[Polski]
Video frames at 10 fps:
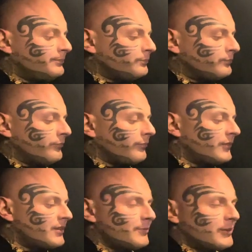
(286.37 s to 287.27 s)
Mm, to
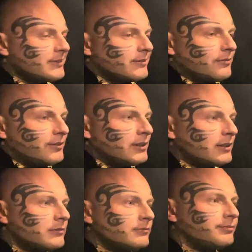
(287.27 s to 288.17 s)
jest moja stała waga,
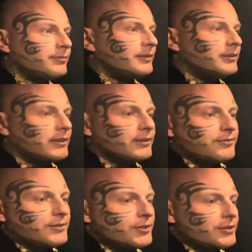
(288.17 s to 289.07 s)
jak
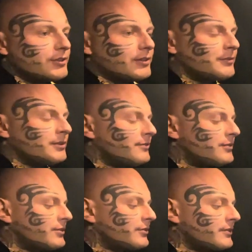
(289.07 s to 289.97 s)
ćwiczę czy tam nie
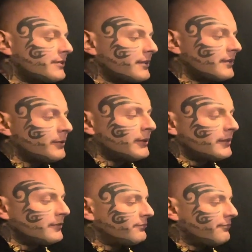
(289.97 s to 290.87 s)
ćwiczę, to jest taka moja
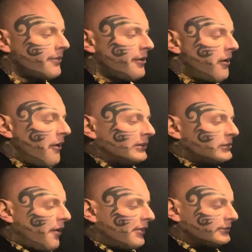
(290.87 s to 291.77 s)

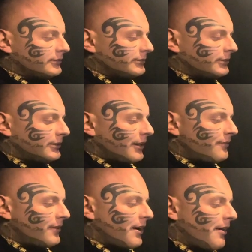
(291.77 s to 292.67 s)
y, stała
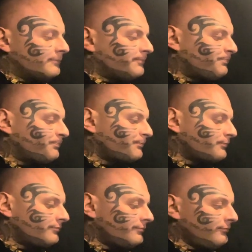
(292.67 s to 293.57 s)
waga.
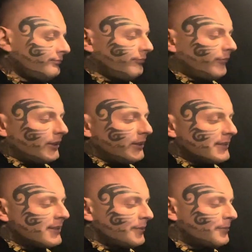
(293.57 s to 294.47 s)
Ile
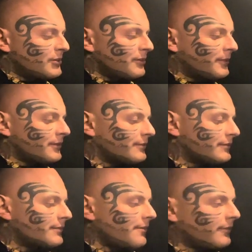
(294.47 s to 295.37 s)
zrabiasz na miesiąc?